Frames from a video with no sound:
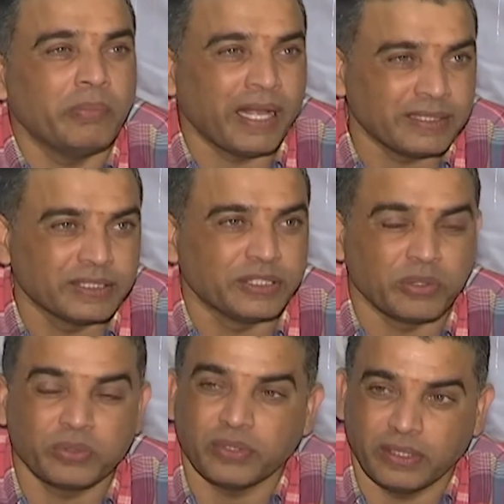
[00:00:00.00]
మ్యాజిక్
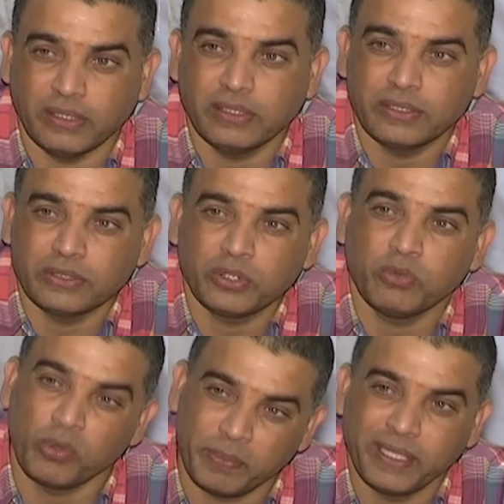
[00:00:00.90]
జరుగుతుంది సో
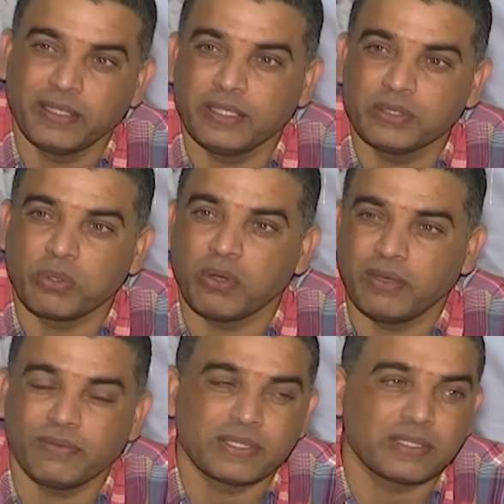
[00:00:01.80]
ఓపెనింగ్
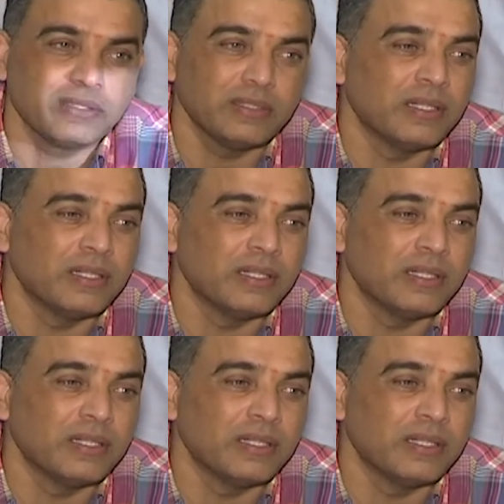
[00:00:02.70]
తీసుకోవాలి ఫస్ట్